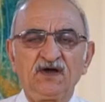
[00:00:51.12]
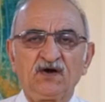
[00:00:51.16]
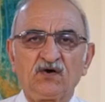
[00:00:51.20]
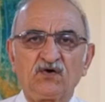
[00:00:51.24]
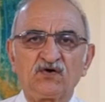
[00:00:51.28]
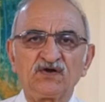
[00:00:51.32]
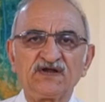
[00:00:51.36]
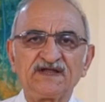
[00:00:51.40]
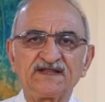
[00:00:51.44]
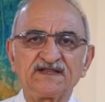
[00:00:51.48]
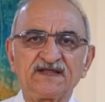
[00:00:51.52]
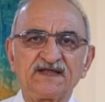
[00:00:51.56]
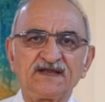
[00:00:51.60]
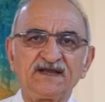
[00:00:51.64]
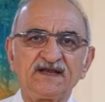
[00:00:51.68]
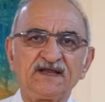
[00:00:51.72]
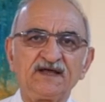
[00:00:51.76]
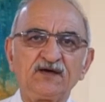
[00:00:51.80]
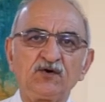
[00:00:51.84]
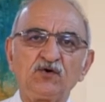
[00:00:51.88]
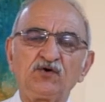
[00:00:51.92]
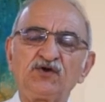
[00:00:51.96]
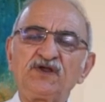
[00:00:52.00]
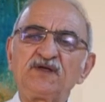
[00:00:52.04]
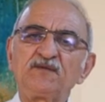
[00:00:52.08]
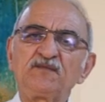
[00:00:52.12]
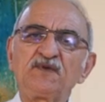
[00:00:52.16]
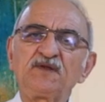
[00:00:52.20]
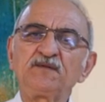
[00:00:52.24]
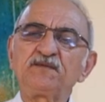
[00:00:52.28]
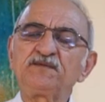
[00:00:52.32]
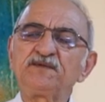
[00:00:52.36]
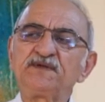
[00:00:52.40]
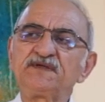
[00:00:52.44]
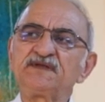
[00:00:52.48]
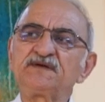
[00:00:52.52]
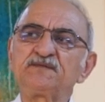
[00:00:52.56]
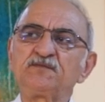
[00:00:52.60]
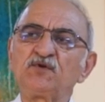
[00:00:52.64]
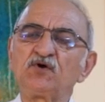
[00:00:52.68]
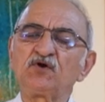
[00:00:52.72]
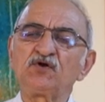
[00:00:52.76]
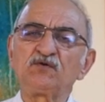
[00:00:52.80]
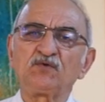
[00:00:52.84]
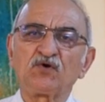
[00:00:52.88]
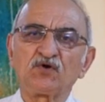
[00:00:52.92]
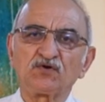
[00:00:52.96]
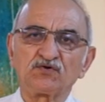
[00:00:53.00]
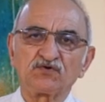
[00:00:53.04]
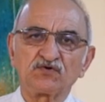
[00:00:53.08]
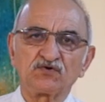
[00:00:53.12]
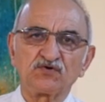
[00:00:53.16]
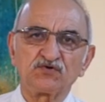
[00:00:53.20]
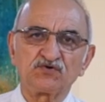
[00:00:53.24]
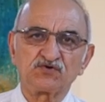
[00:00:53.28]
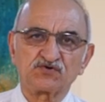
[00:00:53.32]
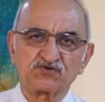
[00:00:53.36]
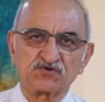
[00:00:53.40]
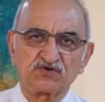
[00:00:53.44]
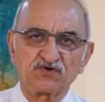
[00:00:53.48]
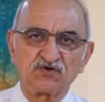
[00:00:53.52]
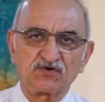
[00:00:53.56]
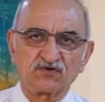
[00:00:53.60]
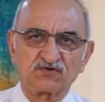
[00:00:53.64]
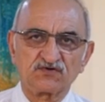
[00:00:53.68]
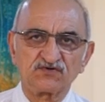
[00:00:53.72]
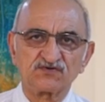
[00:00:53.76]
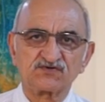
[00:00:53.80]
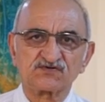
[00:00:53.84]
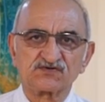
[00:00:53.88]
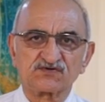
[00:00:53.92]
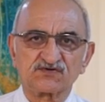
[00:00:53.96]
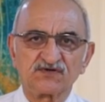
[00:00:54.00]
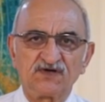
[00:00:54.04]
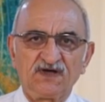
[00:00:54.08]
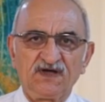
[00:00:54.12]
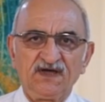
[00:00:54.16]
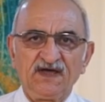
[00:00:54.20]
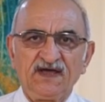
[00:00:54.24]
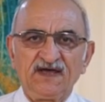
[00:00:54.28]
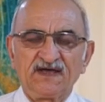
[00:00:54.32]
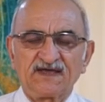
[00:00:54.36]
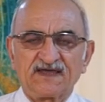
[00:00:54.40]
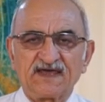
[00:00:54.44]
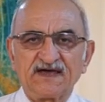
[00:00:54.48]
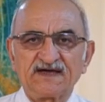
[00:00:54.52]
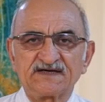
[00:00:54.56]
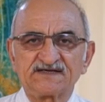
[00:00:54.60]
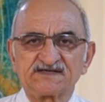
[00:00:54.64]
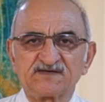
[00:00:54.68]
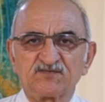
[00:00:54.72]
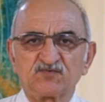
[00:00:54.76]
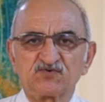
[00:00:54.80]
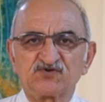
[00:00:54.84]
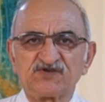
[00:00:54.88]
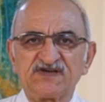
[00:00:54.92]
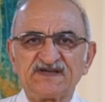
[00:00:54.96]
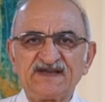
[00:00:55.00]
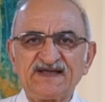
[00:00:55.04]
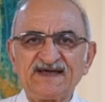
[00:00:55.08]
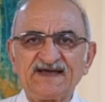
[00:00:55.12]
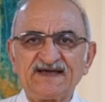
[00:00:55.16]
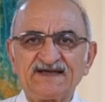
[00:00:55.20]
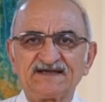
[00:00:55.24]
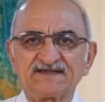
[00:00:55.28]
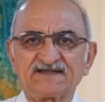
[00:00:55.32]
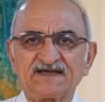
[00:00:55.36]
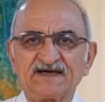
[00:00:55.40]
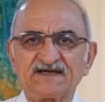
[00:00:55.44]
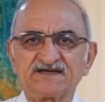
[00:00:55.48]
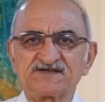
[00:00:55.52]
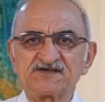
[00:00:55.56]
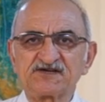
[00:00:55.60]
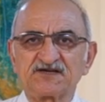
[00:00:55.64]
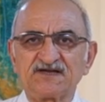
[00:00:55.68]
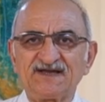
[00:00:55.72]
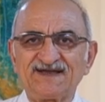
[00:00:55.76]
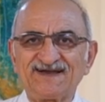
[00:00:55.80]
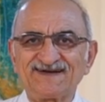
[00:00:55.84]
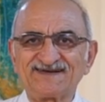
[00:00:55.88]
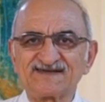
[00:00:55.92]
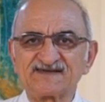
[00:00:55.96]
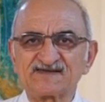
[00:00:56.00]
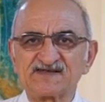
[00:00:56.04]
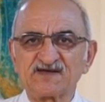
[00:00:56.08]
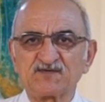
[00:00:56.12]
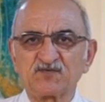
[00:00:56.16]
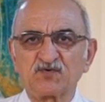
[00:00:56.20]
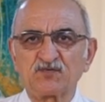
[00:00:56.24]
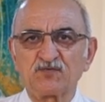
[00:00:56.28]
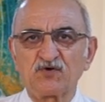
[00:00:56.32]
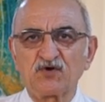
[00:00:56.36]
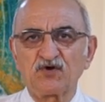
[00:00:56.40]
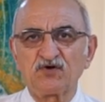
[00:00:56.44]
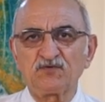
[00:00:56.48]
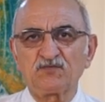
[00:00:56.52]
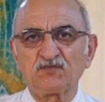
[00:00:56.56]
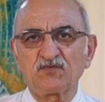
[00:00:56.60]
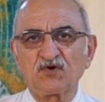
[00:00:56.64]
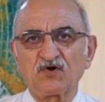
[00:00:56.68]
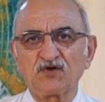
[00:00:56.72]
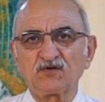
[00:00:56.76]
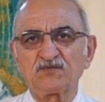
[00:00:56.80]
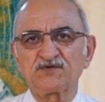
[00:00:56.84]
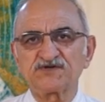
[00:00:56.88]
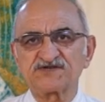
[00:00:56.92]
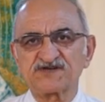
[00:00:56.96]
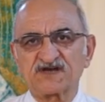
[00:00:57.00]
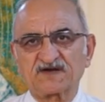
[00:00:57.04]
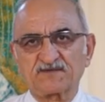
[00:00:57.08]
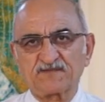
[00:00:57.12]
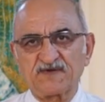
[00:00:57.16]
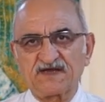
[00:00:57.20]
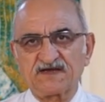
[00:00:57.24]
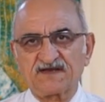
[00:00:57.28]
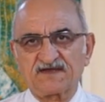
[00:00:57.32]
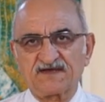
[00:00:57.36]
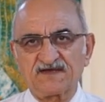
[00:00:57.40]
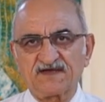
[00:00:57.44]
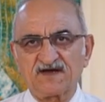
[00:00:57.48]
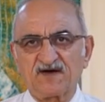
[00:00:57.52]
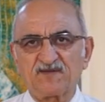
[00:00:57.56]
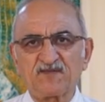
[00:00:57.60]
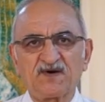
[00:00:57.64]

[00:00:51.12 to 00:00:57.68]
O nedenle önemli bir bölüm olduğunu düşünüyoruz. Gerçi bu sene tercihlerinizde bu bölüm olmayacak belki